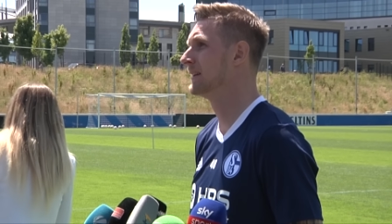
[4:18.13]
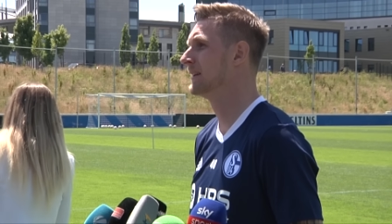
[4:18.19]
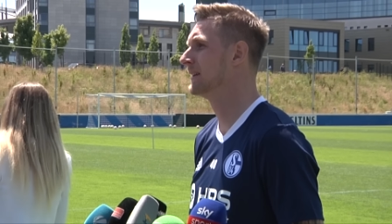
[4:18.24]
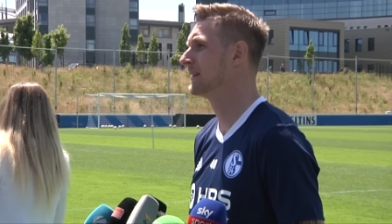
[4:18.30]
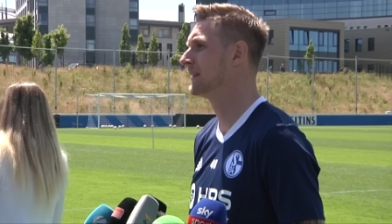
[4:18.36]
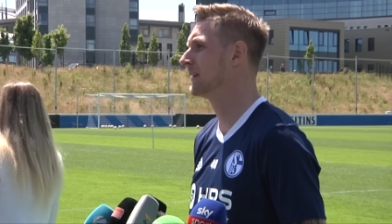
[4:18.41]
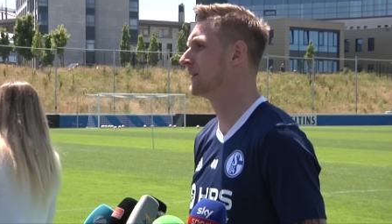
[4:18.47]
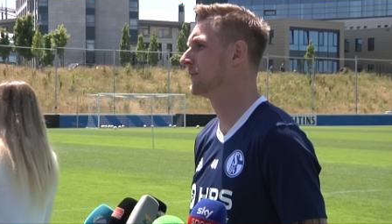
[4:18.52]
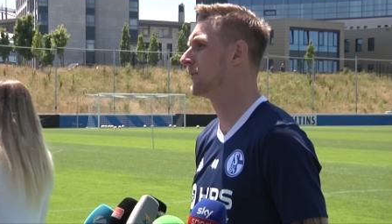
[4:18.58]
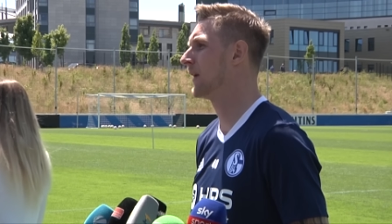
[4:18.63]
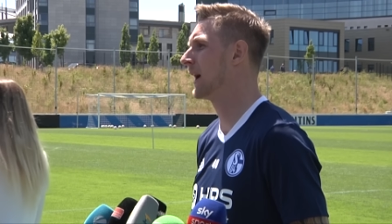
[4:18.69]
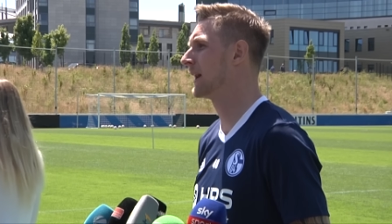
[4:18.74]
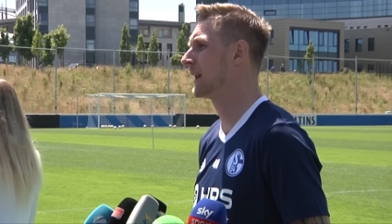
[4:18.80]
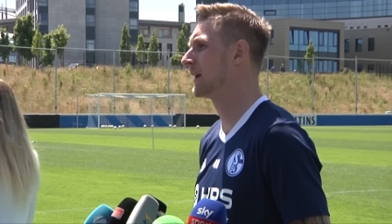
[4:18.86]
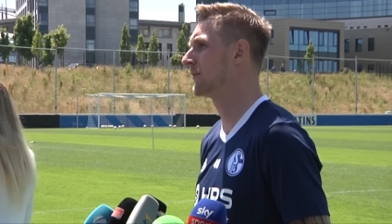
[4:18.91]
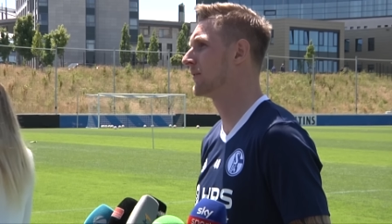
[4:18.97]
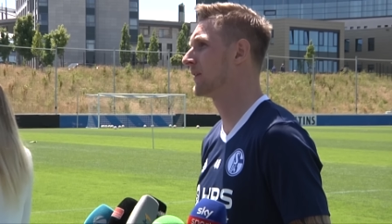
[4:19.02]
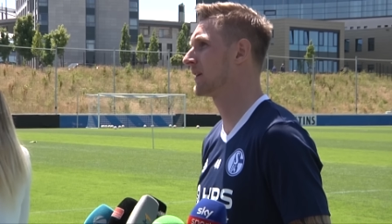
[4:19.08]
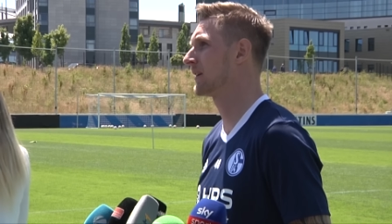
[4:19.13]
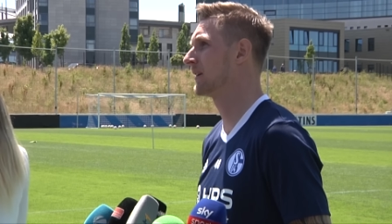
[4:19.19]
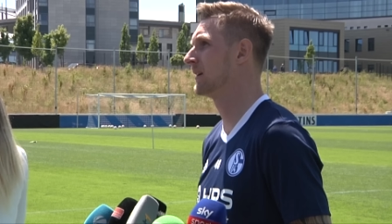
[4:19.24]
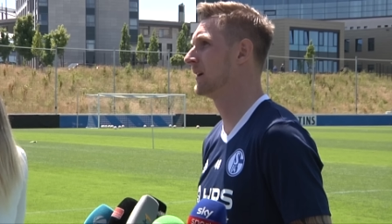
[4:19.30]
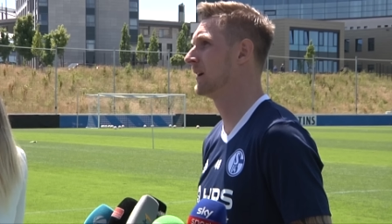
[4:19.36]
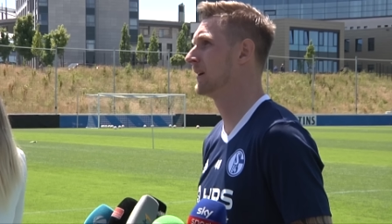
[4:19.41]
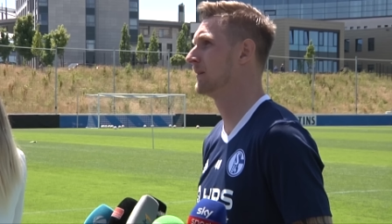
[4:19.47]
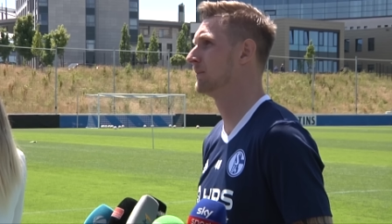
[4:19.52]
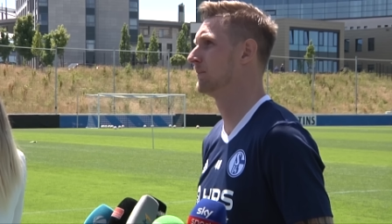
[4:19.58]
die, die den Verein einfach
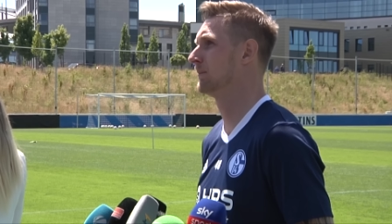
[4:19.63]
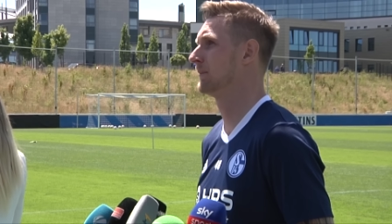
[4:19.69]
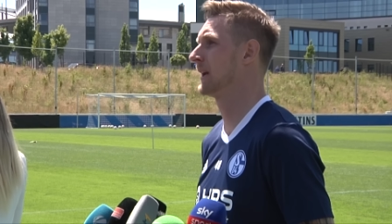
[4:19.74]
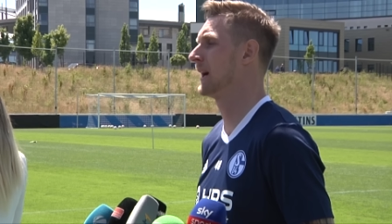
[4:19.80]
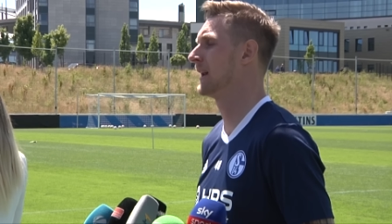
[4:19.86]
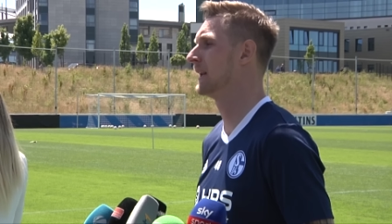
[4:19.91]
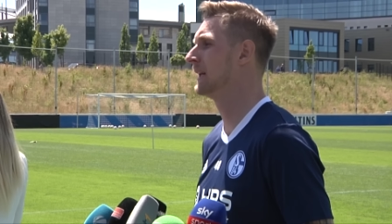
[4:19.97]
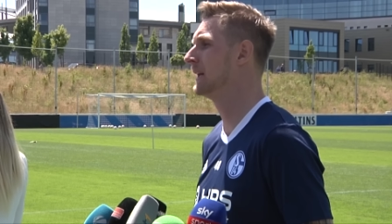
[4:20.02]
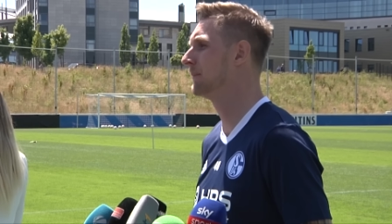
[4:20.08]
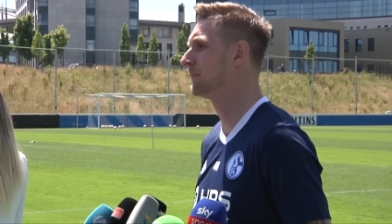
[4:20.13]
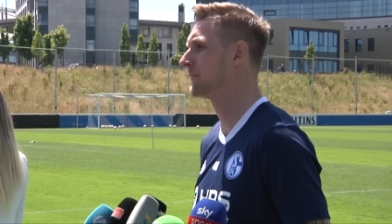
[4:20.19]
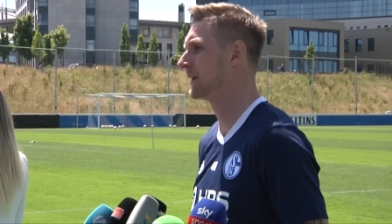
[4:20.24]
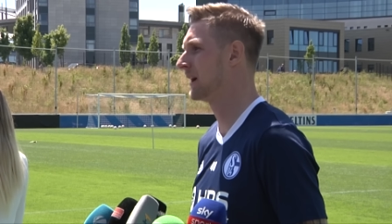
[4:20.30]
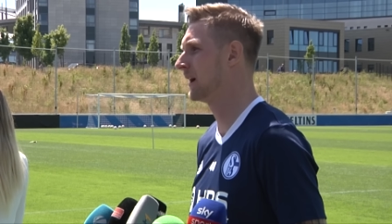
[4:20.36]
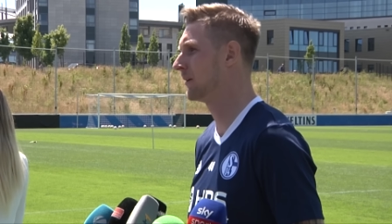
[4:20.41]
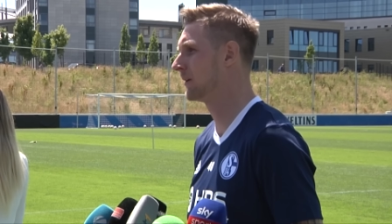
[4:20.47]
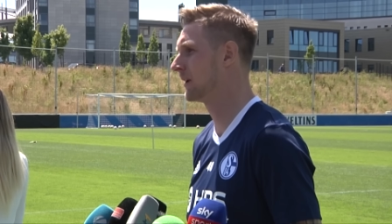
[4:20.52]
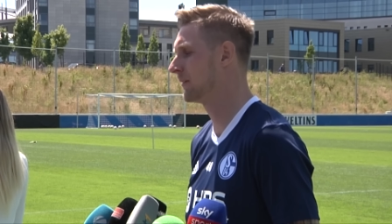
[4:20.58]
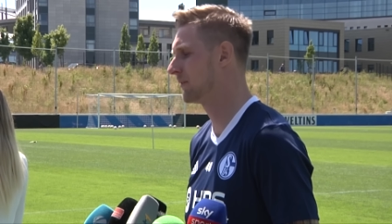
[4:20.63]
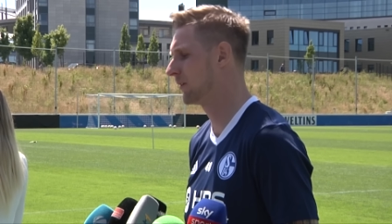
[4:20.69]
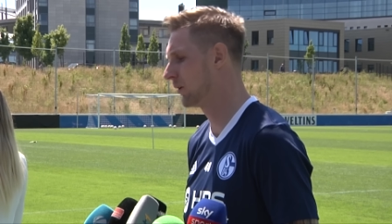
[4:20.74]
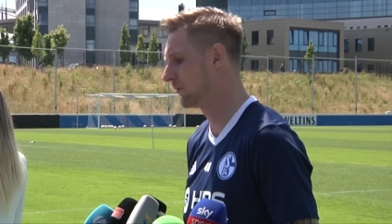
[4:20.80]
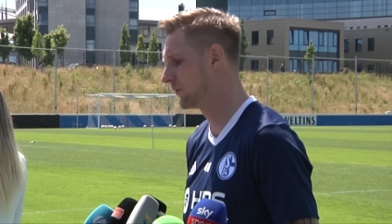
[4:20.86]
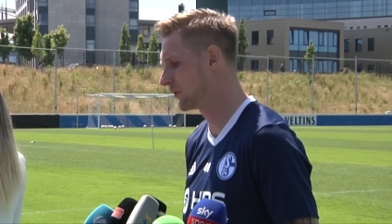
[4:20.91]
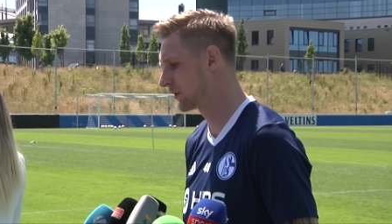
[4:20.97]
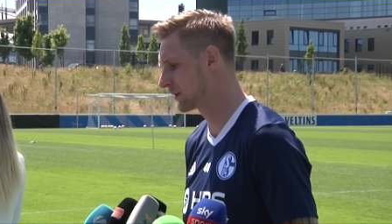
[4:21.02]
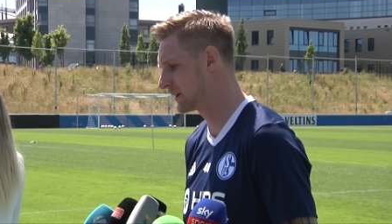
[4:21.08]
ähm, ja, lebt ja, und einfach
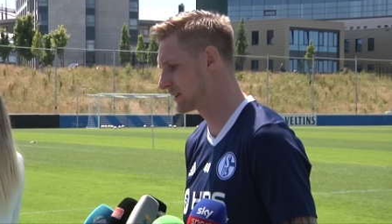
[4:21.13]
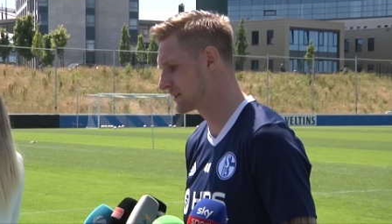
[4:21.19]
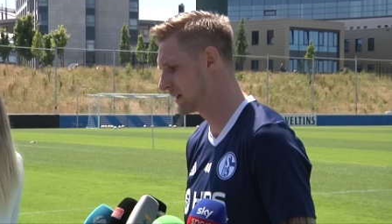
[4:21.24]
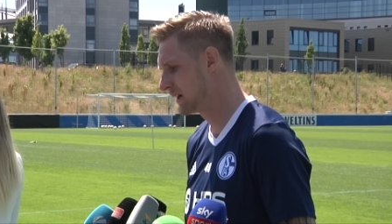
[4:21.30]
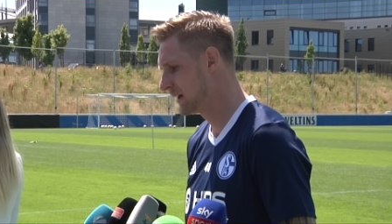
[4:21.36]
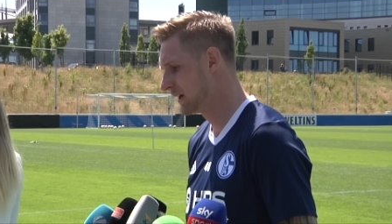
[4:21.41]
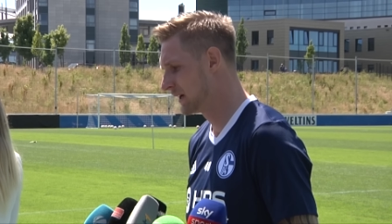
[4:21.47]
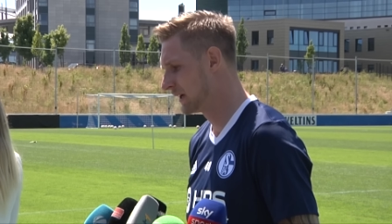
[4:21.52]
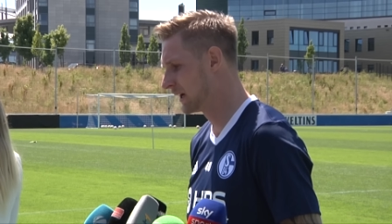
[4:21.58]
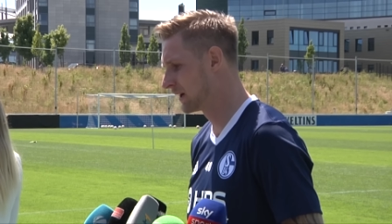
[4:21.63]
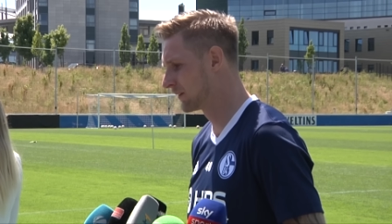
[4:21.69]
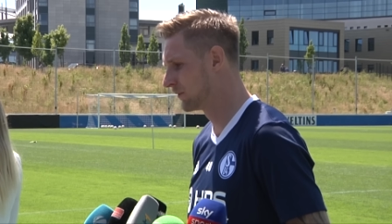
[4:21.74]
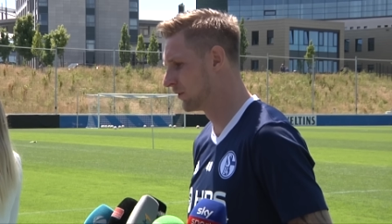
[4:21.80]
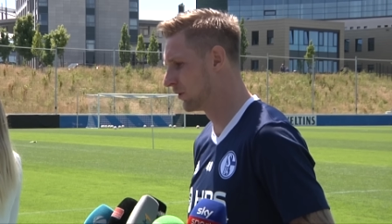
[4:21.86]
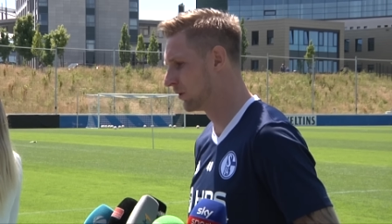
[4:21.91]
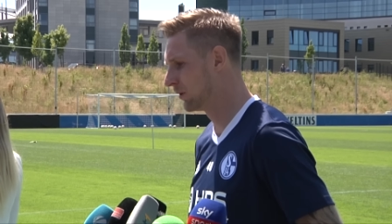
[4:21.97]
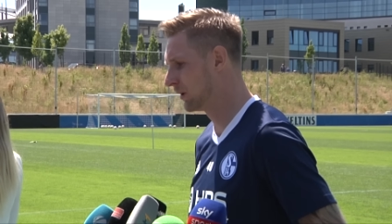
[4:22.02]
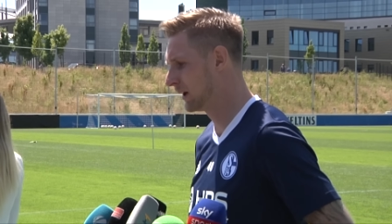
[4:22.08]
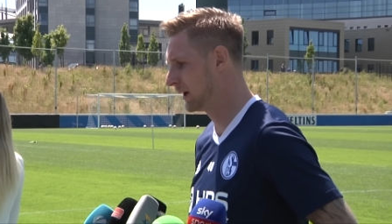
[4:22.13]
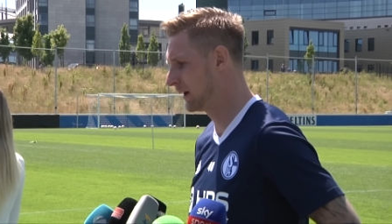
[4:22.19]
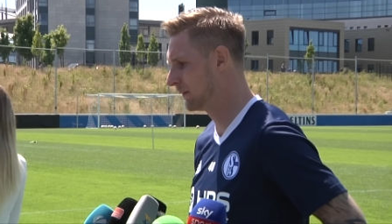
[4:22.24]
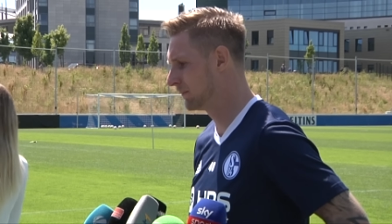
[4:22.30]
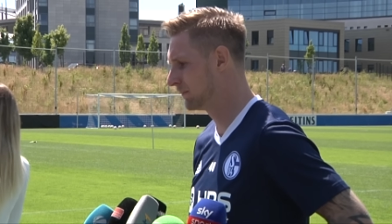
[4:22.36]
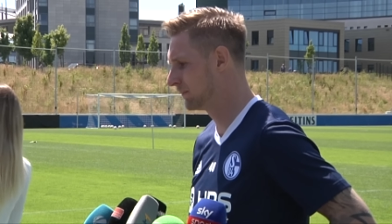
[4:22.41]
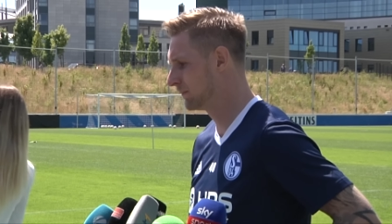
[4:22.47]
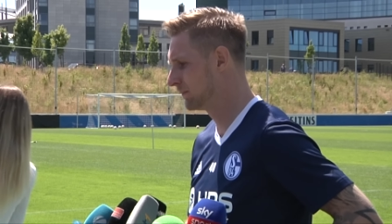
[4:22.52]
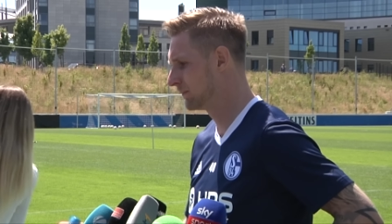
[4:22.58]
auch wirklich irgendwo
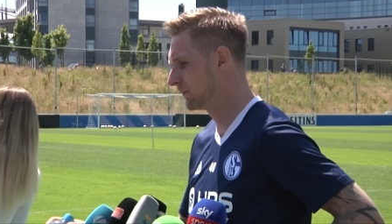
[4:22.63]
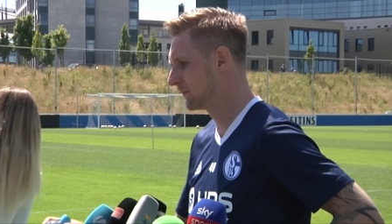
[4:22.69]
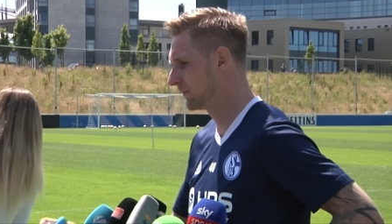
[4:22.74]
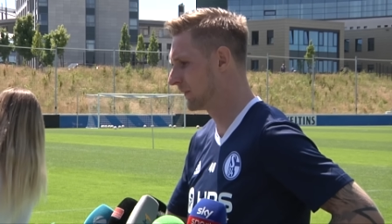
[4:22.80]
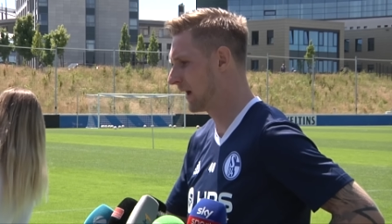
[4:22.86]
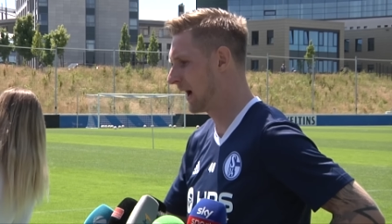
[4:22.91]
ähm,